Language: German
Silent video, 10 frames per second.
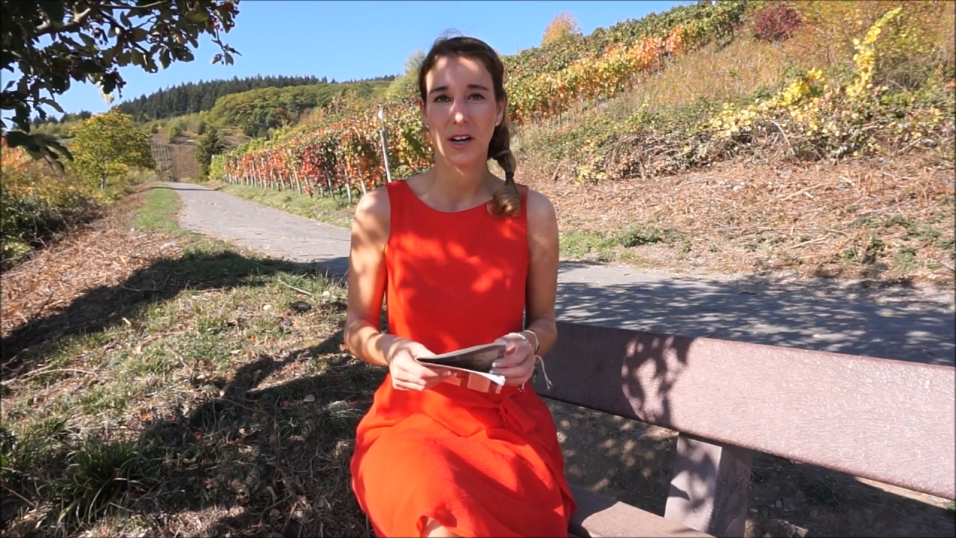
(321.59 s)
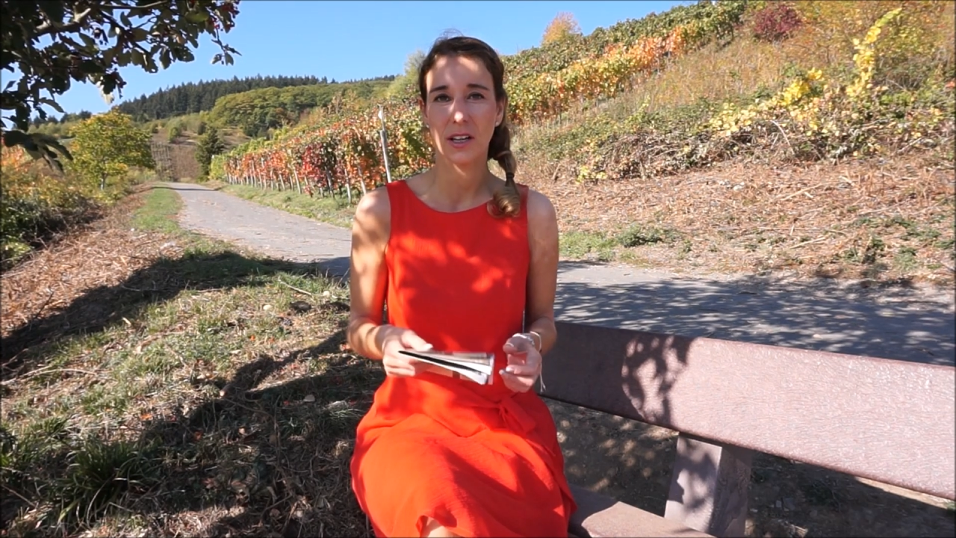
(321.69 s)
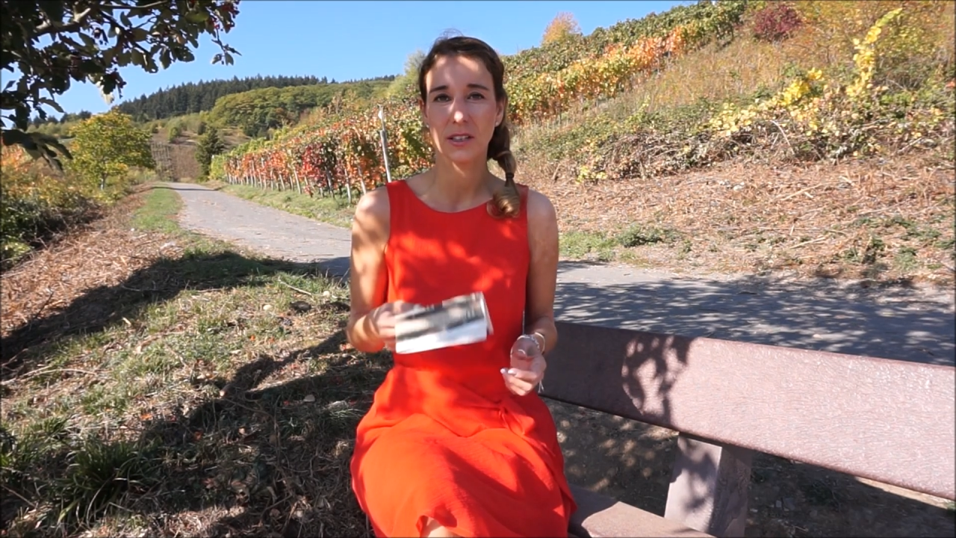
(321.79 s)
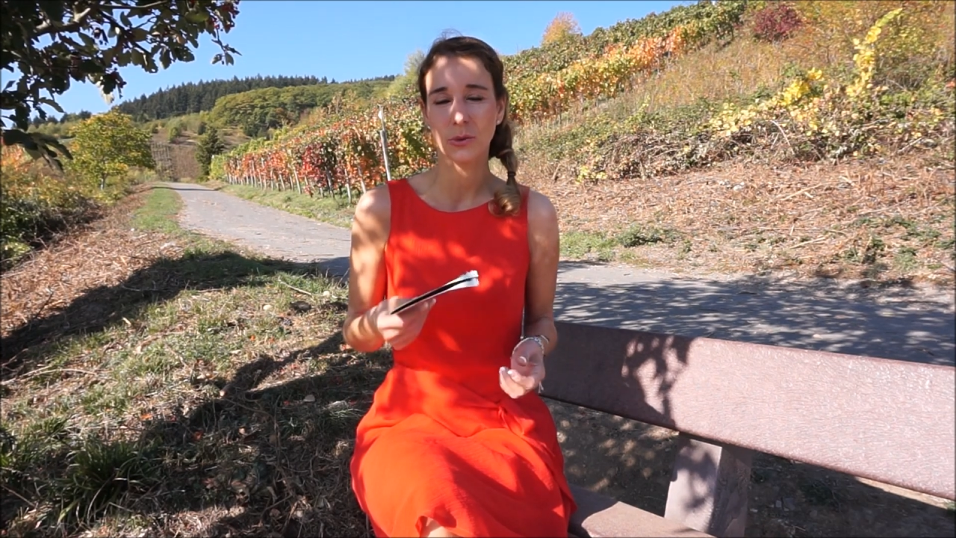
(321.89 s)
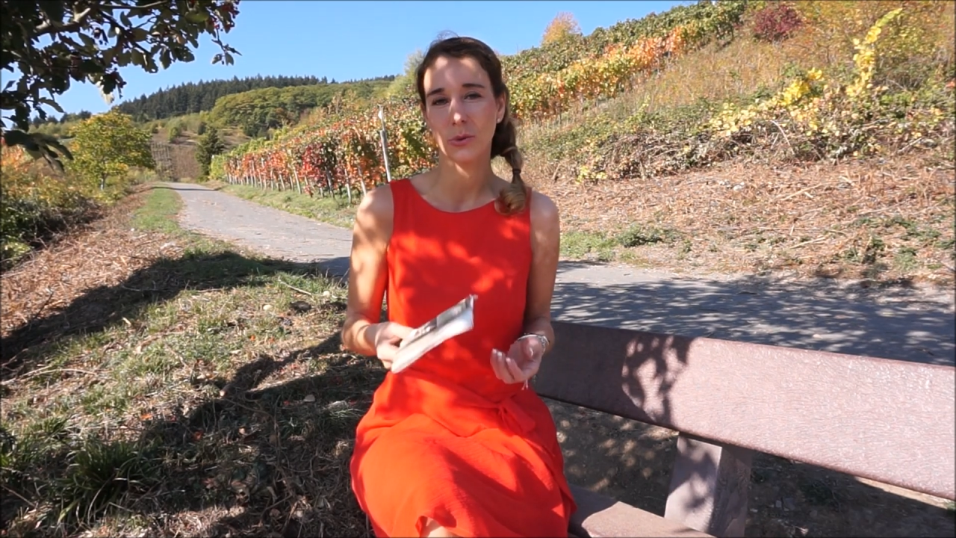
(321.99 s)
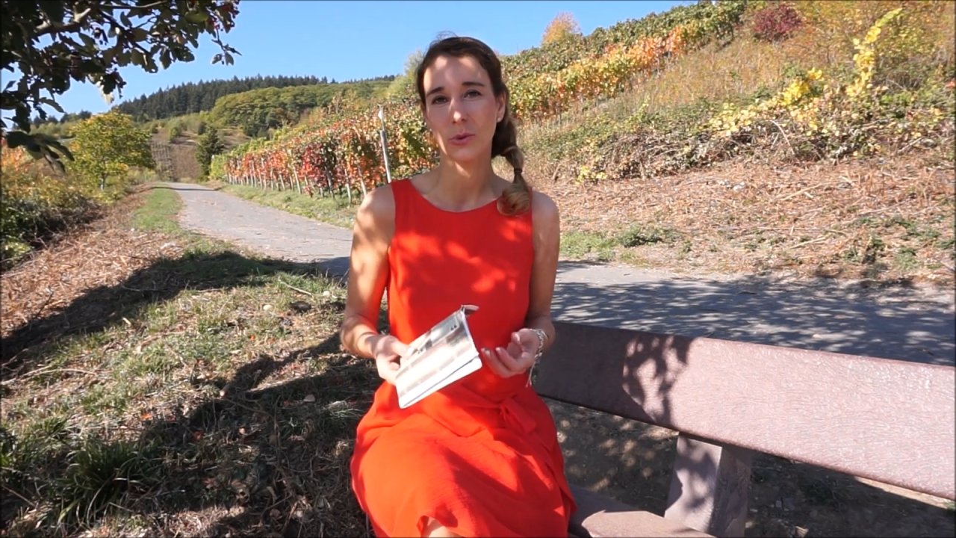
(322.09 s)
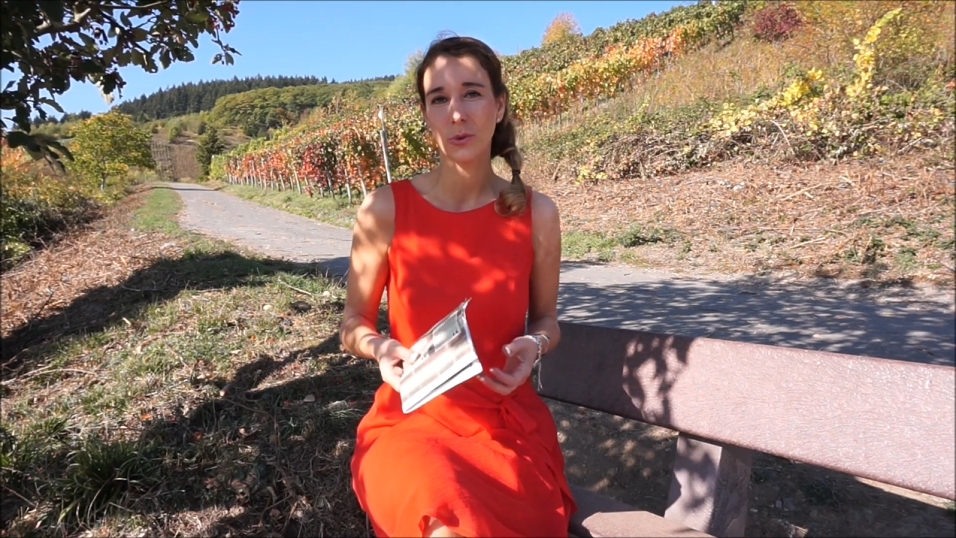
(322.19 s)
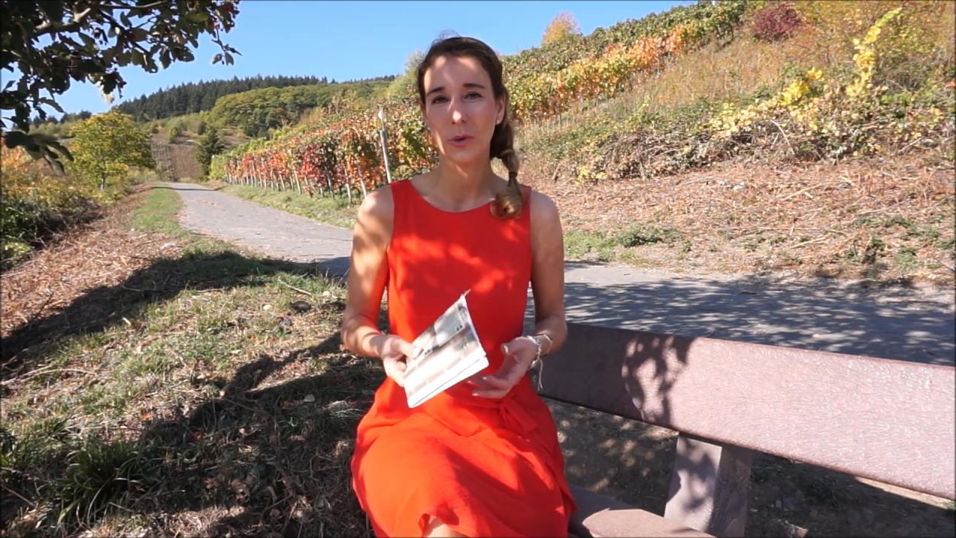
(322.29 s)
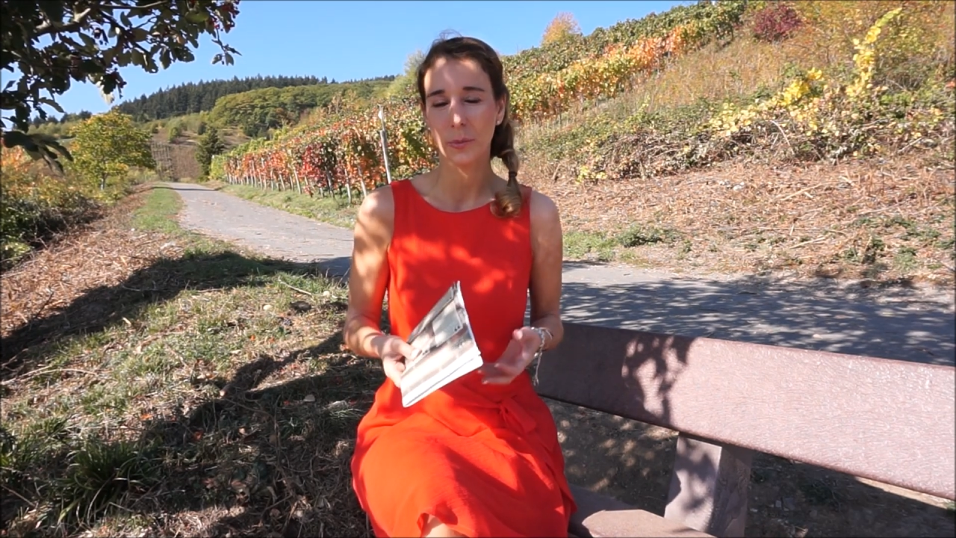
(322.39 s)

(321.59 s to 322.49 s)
weil so,